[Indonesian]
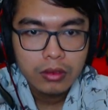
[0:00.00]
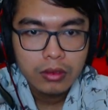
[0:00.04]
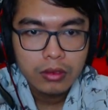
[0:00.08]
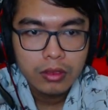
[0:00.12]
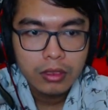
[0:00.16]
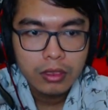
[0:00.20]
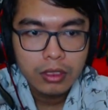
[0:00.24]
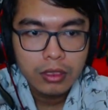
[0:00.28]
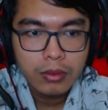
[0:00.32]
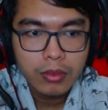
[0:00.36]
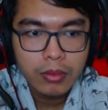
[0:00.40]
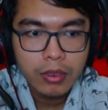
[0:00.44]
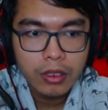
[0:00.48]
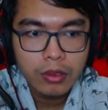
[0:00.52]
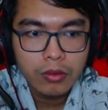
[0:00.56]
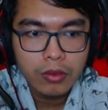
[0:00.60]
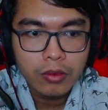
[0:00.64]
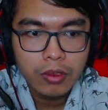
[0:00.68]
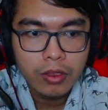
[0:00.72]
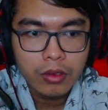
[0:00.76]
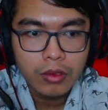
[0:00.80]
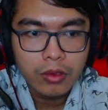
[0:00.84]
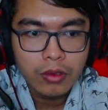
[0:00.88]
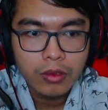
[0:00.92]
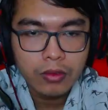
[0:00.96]
Dari
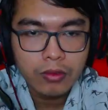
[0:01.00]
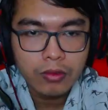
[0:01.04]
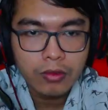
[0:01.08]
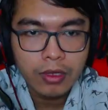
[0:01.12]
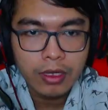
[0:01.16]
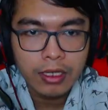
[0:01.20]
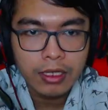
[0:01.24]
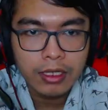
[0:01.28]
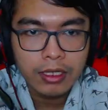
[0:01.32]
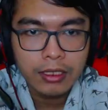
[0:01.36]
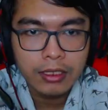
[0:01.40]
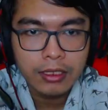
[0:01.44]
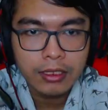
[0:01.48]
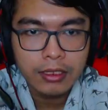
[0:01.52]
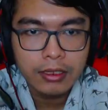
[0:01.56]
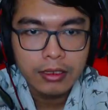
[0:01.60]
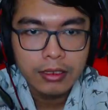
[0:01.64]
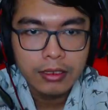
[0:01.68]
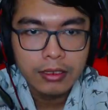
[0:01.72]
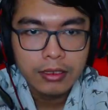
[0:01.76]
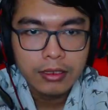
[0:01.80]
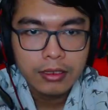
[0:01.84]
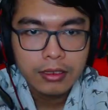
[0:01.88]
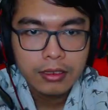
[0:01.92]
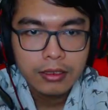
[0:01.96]
bawah loh. Wah, ini
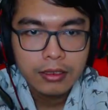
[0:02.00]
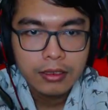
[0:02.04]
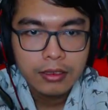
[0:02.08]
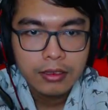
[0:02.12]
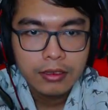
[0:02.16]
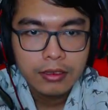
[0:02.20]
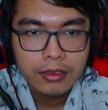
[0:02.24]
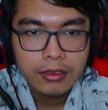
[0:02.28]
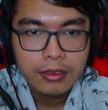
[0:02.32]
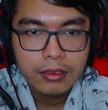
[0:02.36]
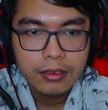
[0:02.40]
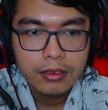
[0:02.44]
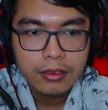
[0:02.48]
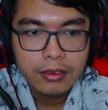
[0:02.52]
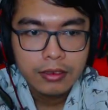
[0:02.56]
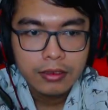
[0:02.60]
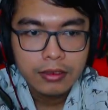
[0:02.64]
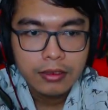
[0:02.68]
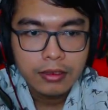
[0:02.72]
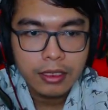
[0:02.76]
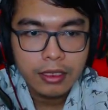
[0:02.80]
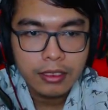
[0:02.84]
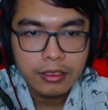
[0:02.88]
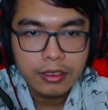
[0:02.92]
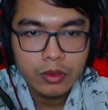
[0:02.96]

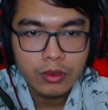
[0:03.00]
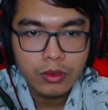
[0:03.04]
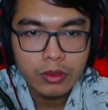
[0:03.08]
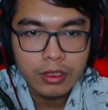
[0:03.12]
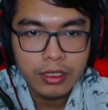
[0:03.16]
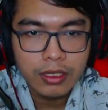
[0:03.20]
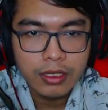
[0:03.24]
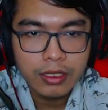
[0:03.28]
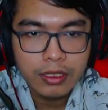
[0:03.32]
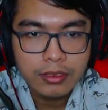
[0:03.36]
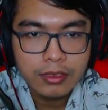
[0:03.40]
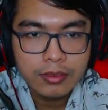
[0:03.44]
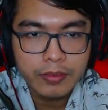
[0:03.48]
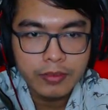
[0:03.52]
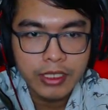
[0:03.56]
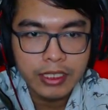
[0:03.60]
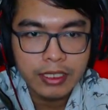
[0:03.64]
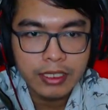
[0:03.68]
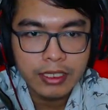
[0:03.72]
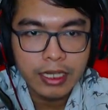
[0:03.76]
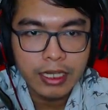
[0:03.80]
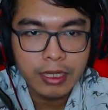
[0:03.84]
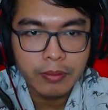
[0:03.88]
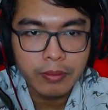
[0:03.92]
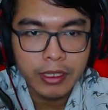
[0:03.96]
kacau nih ya,
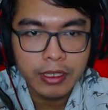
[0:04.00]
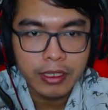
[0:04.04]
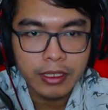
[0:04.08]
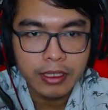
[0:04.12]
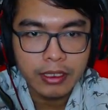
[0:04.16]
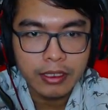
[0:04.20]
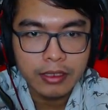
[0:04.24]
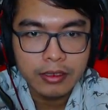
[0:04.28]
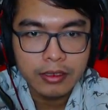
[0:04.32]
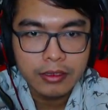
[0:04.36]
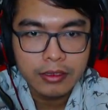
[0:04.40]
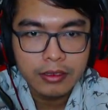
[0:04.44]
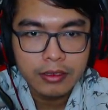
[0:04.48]
penyergapan ya.